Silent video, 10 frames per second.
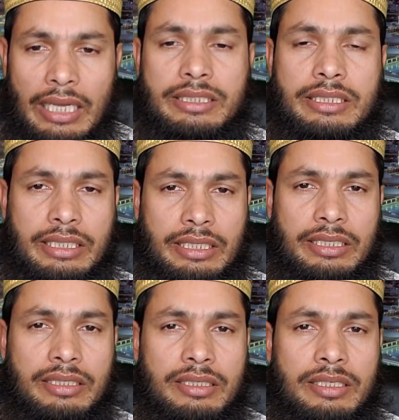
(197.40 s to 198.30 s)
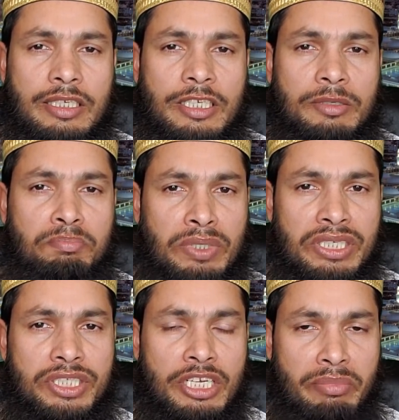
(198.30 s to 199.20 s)
আজকে
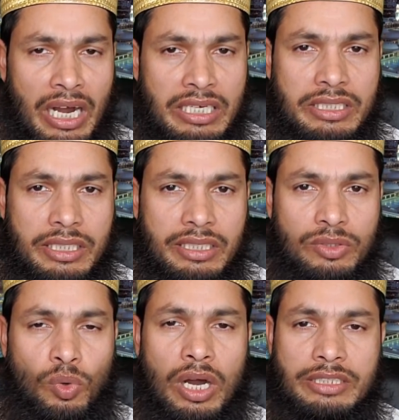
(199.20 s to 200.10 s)
বিশে মার্চ দু